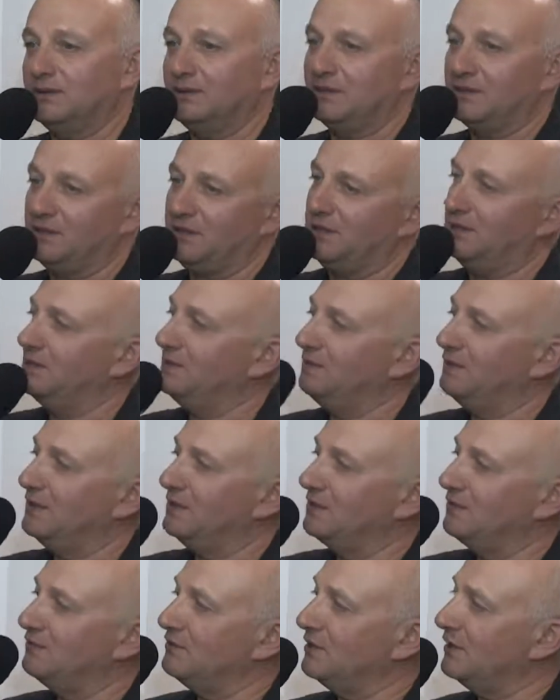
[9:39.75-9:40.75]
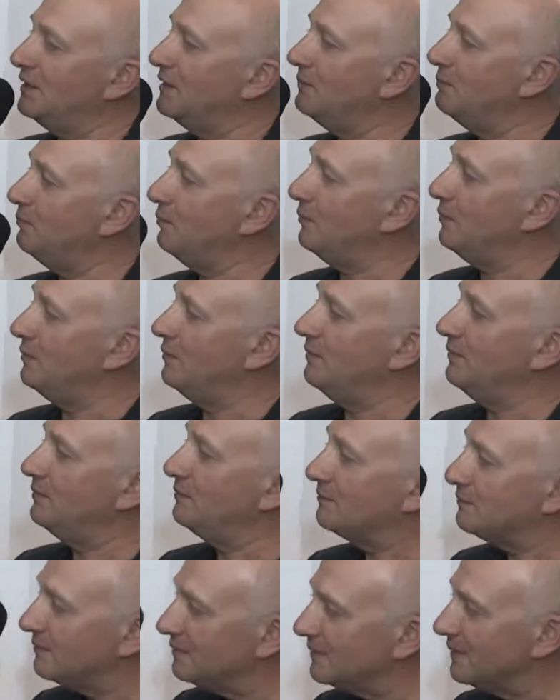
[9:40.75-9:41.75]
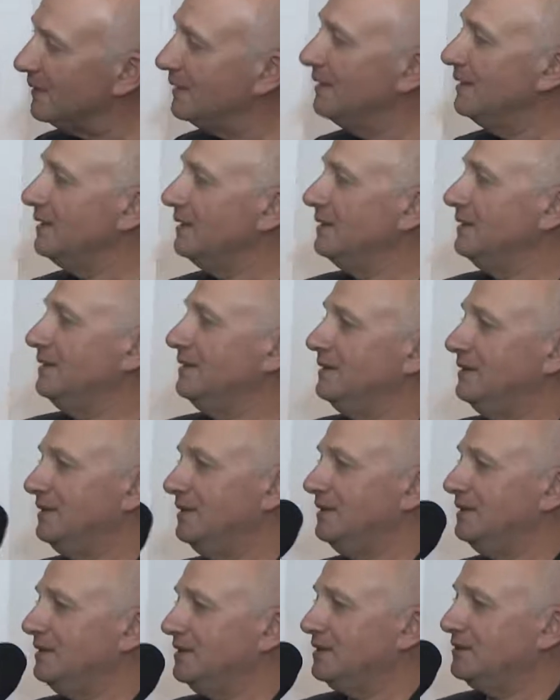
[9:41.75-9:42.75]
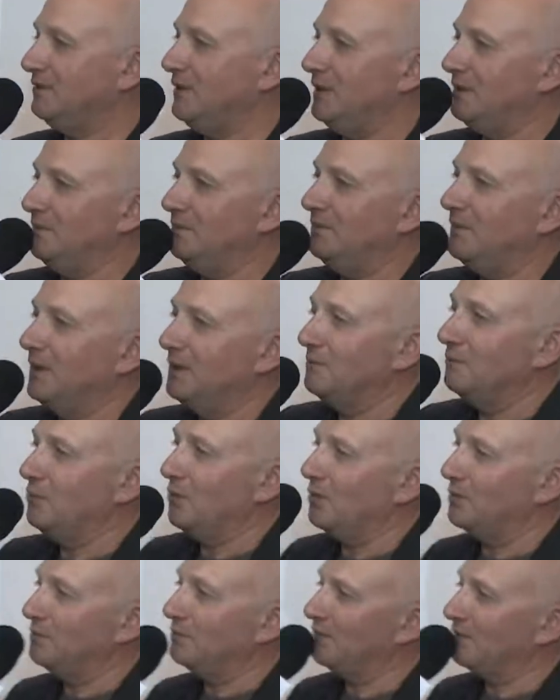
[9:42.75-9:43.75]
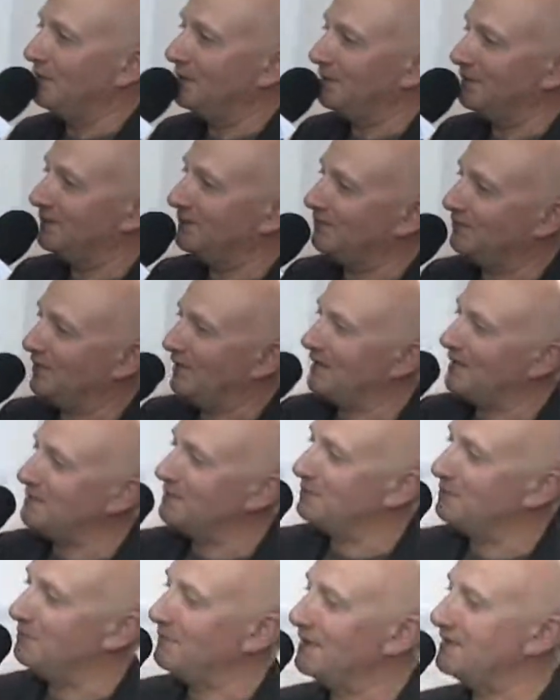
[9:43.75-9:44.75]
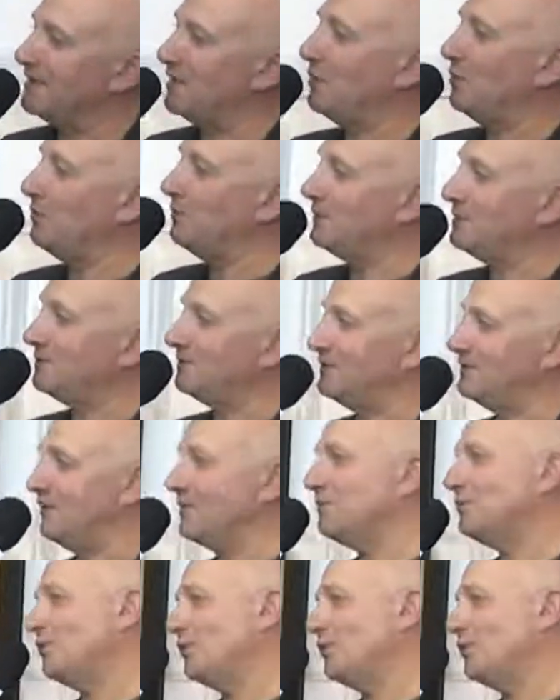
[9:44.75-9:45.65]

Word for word: так сказать, вас всех по своим вкратце ознакомиться с своим